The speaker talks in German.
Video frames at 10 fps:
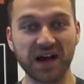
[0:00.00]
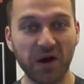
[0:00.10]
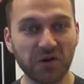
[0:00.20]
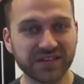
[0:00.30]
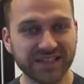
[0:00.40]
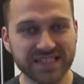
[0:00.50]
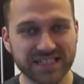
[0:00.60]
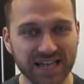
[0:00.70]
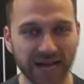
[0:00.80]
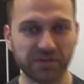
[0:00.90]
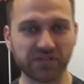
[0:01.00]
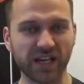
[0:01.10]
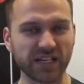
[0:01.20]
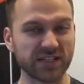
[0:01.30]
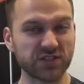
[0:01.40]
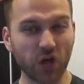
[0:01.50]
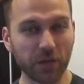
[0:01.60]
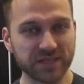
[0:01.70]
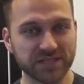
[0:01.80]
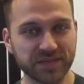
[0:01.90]
Auch dieses Jahr haben wir wieder die
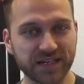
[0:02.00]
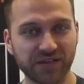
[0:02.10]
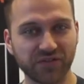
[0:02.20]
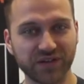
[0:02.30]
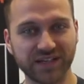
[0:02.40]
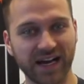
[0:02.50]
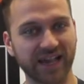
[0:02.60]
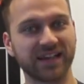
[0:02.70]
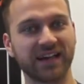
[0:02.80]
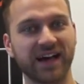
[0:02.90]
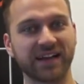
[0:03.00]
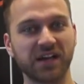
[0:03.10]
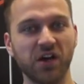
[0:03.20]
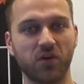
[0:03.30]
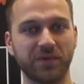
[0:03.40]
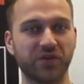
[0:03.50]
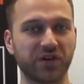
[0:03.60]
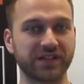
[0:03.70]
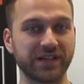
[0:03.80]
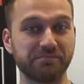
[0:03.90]
Top-Speaker für dich eingeladen, um dir
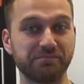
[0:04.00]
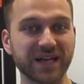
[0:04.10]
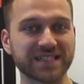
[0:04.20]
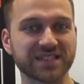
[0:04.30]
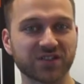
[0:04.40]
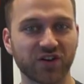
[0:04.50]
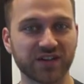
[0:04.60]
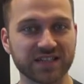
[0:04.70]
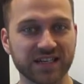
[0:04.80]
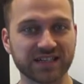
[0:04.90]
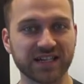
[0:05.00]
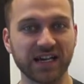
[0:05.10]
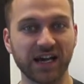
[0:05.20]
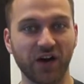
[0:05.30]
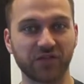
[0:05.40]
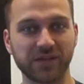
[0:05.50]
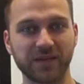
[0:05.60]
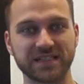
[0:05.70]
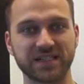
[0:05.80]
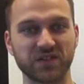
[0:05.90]
wirklich den besten Content auf der
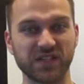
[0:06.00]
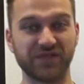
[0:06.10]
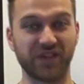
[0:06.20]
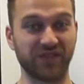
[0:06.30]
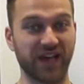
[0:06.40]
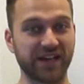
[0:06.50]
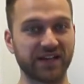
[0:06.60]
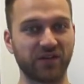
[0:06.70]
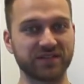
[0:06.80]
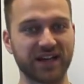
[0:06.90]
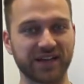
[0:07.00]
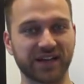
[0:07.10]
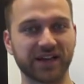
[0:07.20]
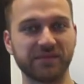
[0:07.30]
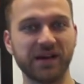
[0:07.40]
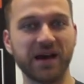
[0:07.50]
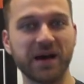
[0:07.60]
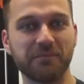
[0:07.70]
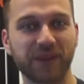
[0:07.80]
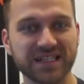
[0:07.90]
Messe zu liefern. Wir hätten da unter anderem
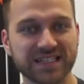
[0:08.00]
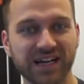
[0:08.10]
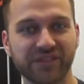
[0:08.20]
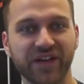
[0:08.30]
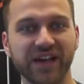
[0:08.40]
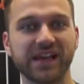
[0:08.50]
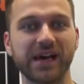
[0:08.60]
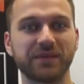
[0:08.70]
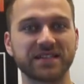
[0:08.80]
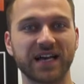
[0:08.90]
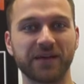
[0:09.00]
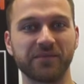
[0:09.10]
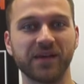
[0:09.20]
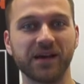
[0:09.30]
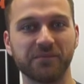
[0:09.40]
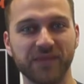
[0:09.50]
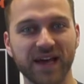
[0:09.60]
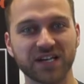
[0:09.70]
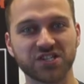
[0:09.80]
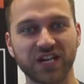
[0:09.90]
Pascal Fay, der mit seinem
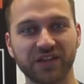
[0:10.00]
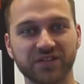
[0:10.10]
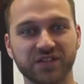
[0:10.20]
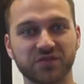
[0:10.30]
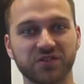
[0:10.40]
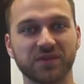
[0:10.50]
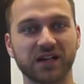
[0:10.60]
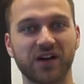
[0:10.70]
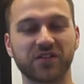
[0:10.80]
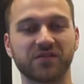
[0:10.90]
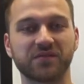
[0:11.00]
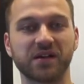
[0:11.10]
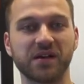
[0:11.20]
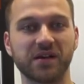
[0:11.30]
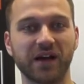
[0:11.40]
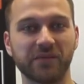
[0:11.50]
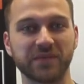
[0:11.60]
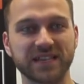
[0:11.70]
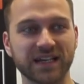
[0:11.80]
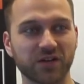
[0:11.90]
mehr Geschäft, YouTube-Account und ja,
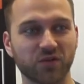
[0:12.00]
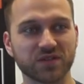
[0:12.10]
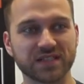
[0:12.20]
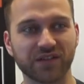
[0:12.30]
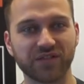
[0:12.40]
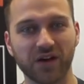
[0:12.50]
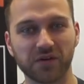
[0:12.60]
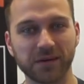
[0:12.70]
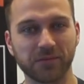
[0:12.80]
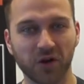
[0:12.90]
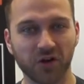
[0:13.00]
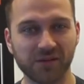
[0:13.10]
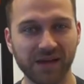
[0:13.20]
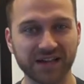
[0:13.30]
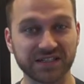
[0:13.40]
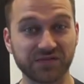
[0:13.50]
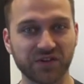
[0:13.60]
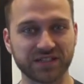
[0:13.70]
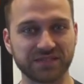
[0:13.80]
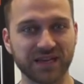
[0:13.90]
mit seiner großen Erfahrung im Online-Marketing
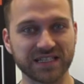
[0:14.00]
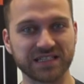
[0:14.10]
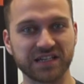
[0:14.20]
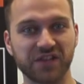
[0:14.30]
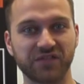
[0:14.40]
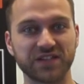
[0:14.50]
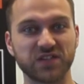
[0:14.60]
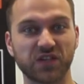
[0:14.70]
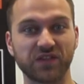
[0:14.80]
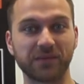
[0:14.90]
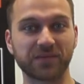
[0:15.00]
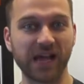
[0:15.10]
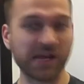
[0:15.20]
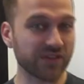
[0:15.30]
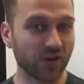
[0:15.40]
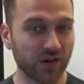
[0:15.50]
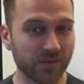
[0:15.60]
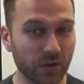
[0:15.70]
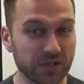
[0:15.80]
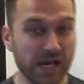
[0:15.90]
wirklich die Massen verzückt. Wir haben Calvin
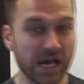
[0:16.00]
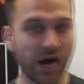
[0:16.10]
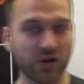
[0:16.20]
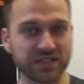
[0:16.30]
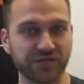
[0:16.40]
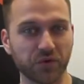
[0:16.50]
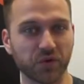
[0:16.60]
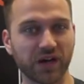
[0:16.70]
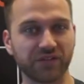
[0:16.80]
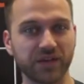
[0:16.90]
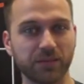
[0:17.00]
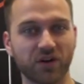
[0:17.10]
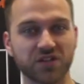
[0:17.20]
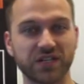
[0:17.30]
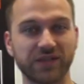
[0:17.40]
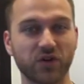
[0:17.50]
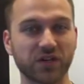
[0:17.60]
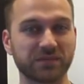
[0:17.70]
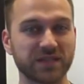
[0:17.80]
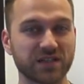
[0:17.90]
Hollywood aus der Fotografiebranche, der
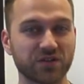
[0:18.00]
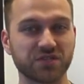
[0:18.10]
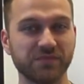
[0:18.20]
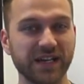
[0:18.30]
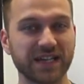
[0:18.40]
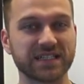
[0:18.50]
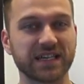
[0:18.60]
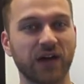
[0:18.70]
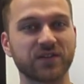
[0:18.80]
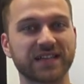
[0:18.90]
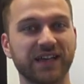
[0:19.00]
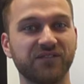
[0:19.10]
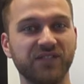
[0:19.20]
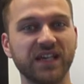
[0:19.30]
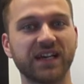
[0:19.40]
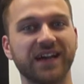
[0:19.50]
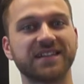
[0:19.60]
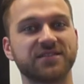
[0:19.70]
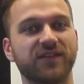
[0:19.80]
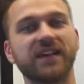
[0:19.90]
wirklich mit Social Media sich auskennt wie
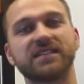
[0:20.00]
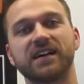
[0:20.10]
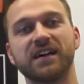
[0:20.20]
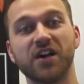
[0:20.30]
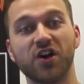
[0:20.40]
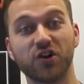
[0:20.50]
kein zweiter.